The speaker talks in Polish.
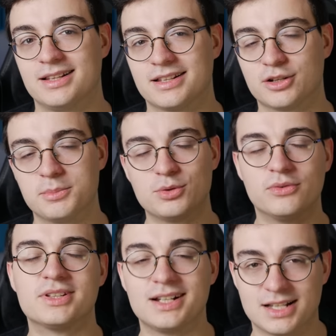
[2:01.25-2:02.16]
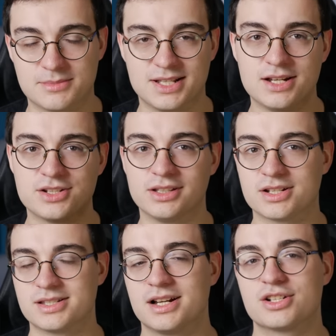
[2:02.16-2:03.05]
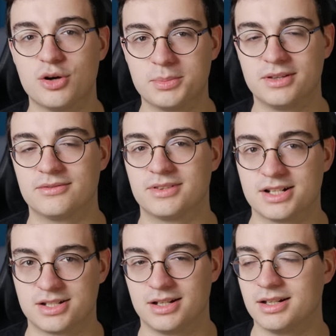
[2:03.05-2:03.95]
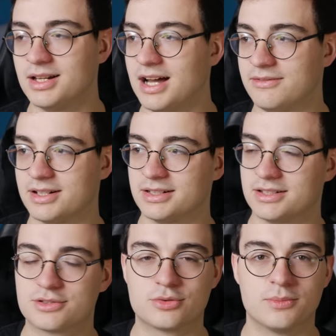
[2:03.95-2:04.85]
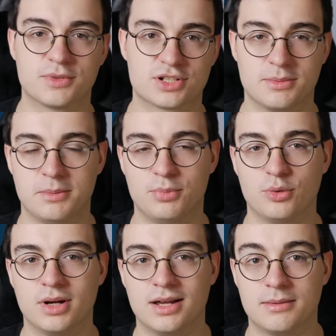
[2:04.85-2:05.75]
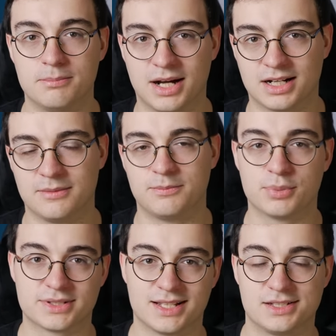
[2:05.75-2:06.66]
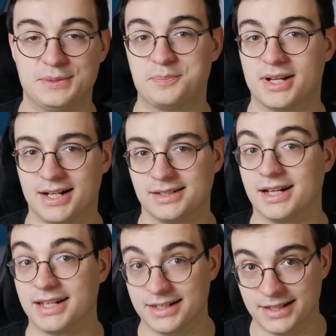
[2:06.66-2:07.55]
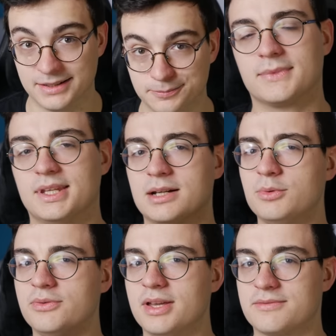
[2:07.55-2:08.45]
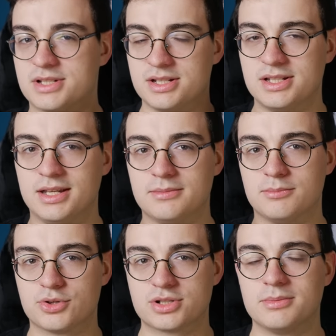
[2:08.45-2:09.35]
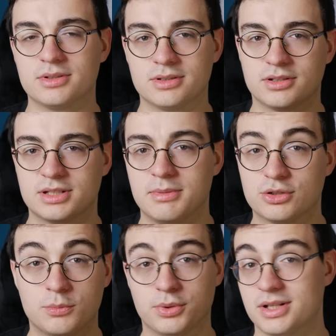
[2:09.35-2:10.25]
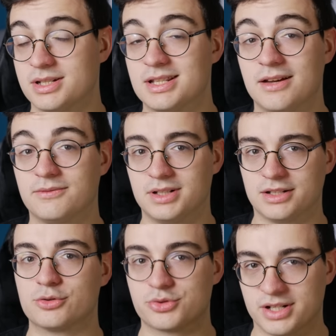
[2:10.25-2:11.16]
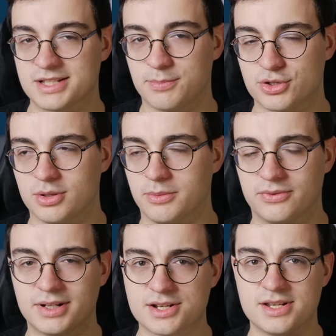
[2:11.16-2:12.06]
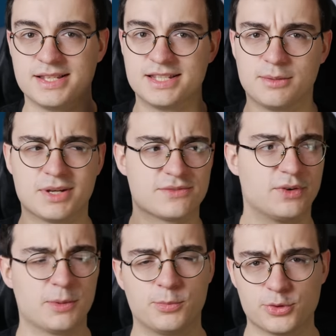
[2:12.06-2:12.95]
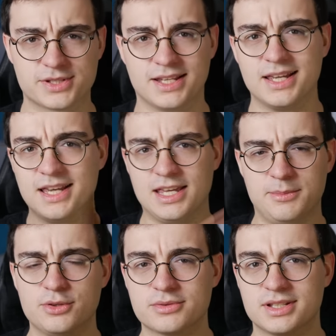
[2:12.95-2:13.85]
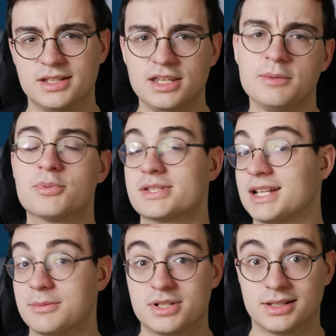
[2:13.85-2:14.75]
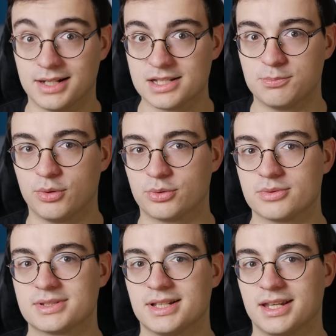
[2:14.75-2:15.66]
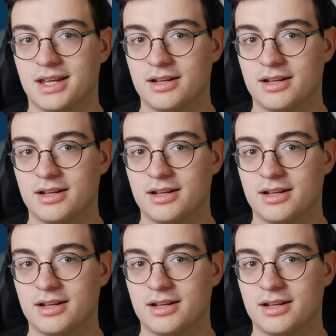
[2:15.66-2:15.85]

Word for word: dlatego mi głównie na tym zależy i też zależało mi w razie awarii dysku, żeby był baka w postaci Raida 1. Jak mówiłem wcześniej, możemy do tego tematu podejść na wiele różnych sposobów. Każde z nich ma swoje plusy i minusy i postaram się teraz pokrótce je